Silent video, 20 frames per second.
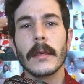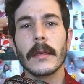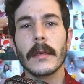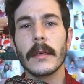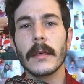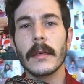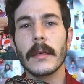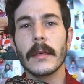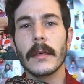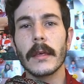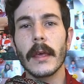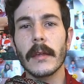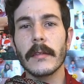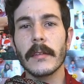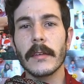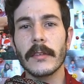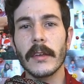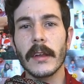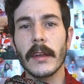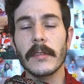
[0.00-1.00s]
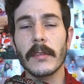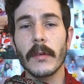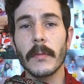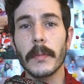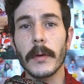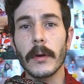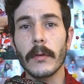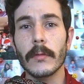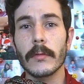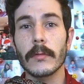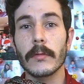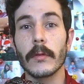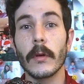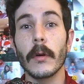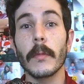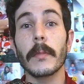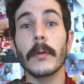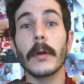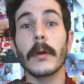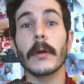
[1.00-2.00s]
E essa geração
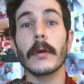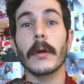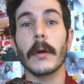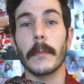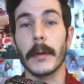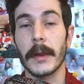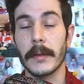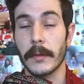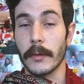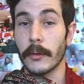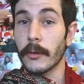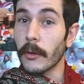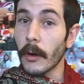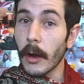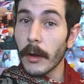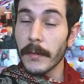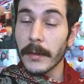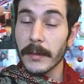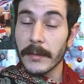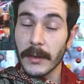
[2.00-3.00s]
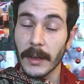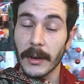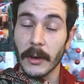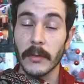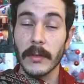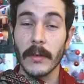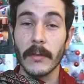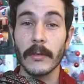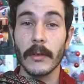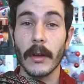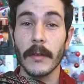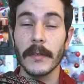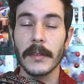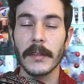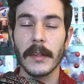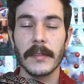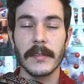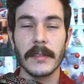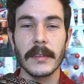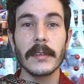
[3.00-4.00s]
perguntou para esses jovens, já não tão
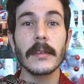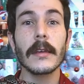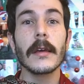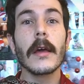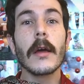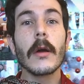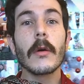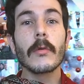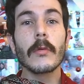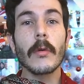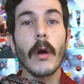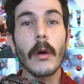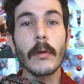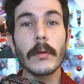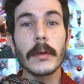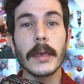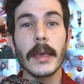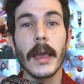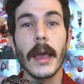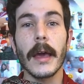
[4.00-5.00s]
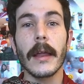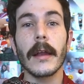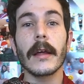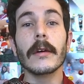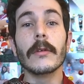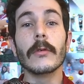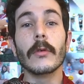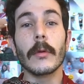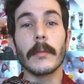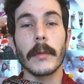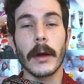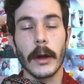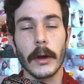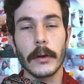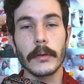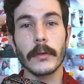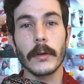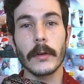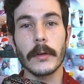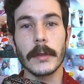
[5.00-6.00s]
jovens assim, qual que era o
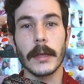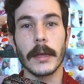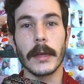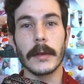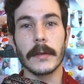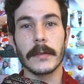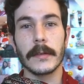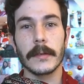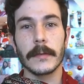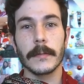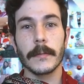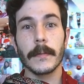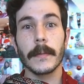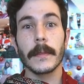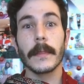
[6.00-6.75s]
maior sonho deles.